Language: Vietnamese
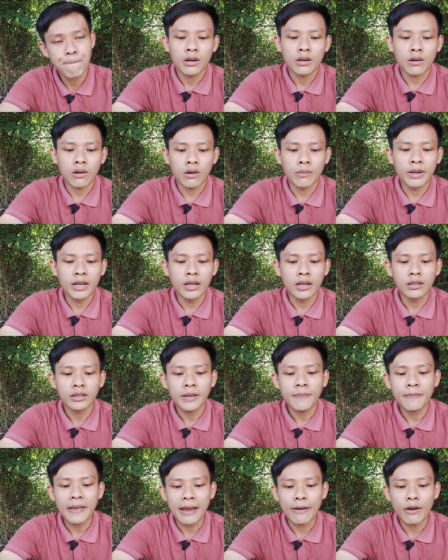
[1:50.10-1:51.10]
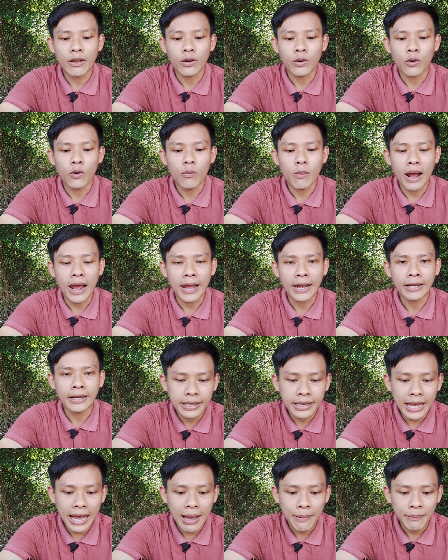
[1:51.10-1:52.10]
rồi bình luận tiếp theo là của bạn
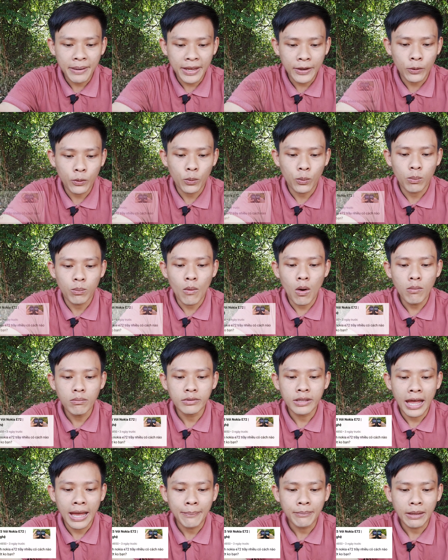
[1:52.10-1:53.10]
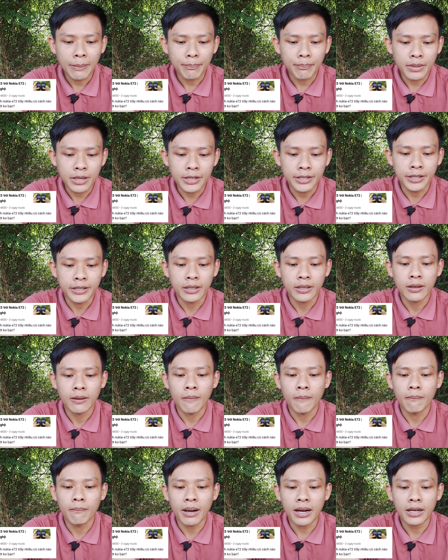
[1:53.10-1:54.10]
à, Camel 4850
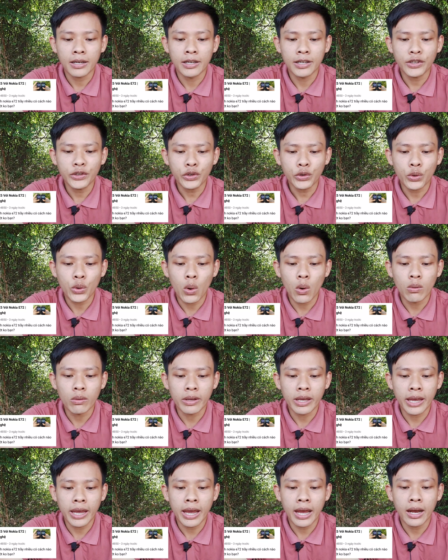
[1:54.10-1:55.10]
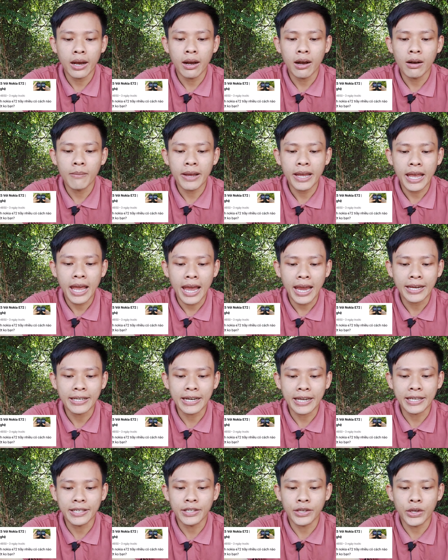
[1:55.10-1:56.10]
Mặt kính Nokia O72 e
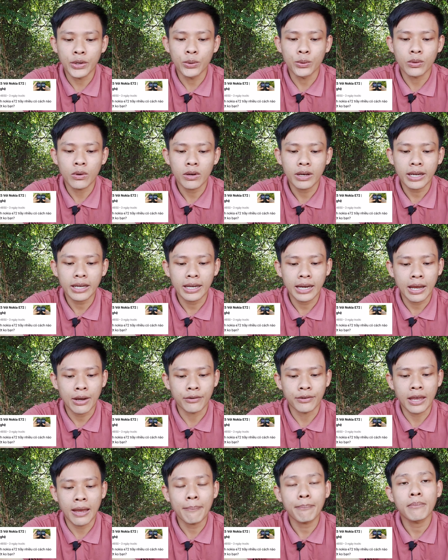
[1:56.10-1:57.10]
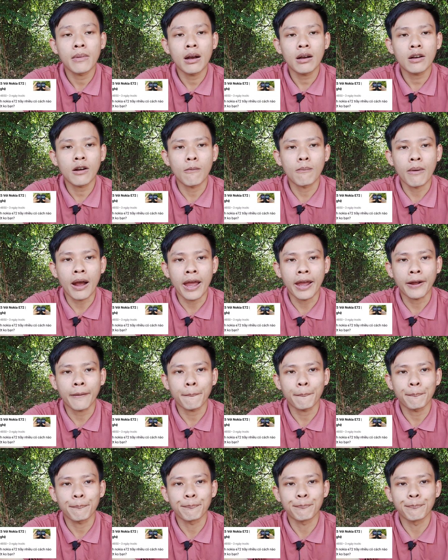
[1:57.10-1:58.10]
trầy nhiều có cách nào giảm bớt không bạn?
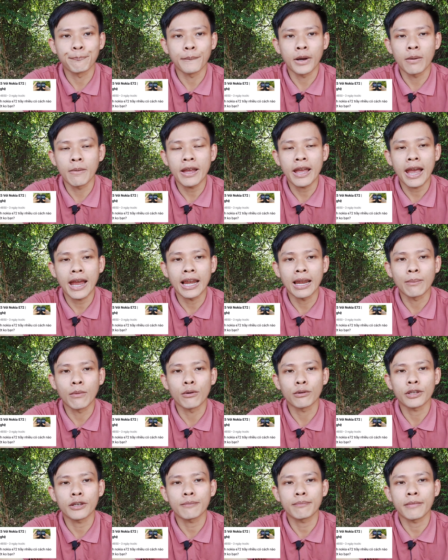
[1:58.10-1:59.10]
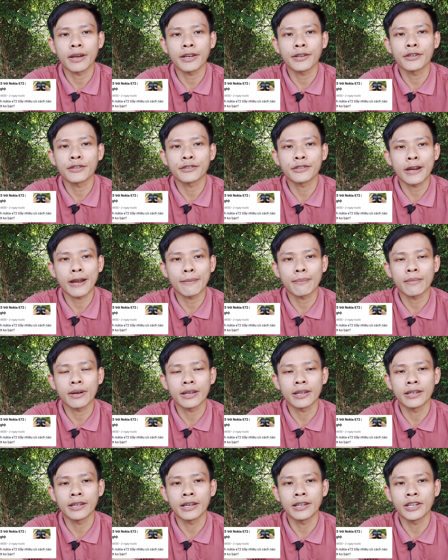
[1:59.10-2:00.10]
Ừ, O72 e là một thiết bị được trang
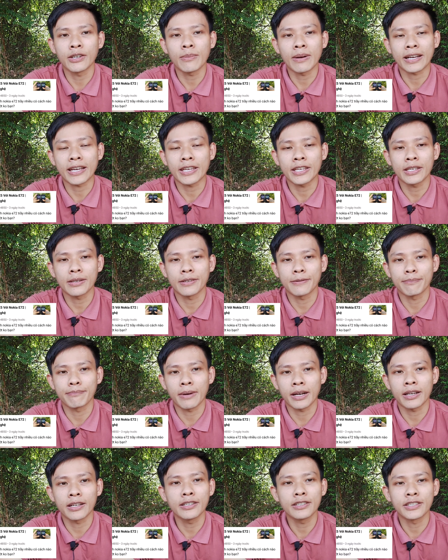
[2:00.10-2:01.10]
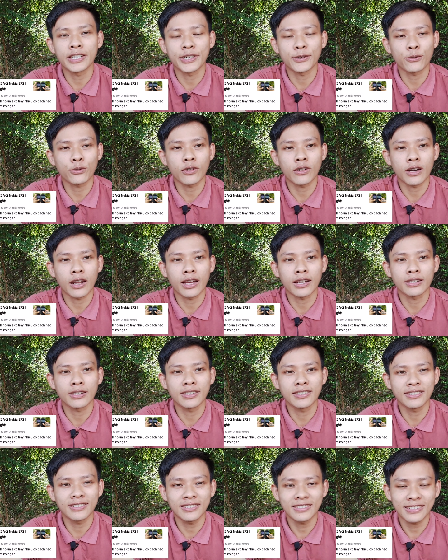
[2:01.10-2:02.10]
bị à, nếu mà cái mặt kính riêng của nó là
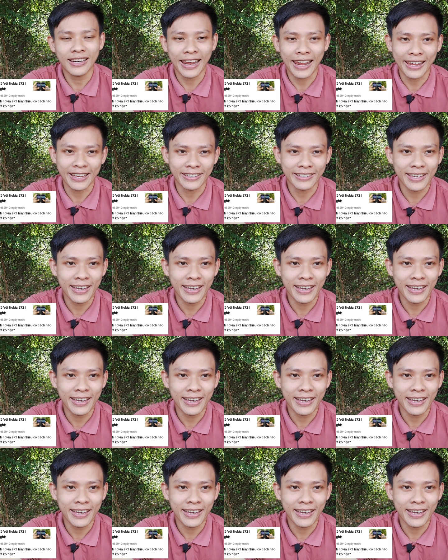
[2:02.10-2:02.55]
kính hạn